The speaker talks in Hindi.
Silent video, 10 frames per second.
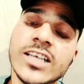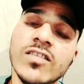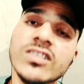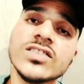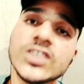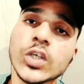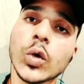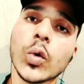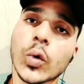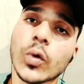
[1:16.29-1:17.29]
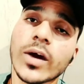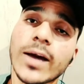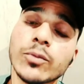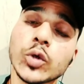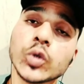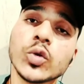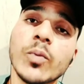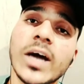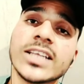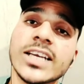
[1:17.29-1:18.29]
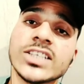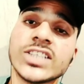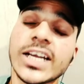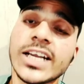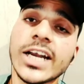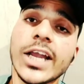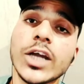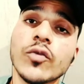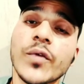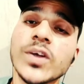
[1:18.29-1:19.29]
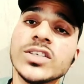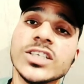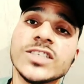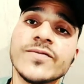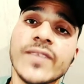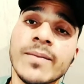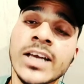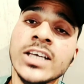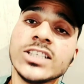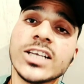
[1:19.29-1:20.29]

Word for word: सेवन जीरो करोड़ अब दोस्तों बात करें सैटरडे की तो फ्रेंड्स इस फिल्म ने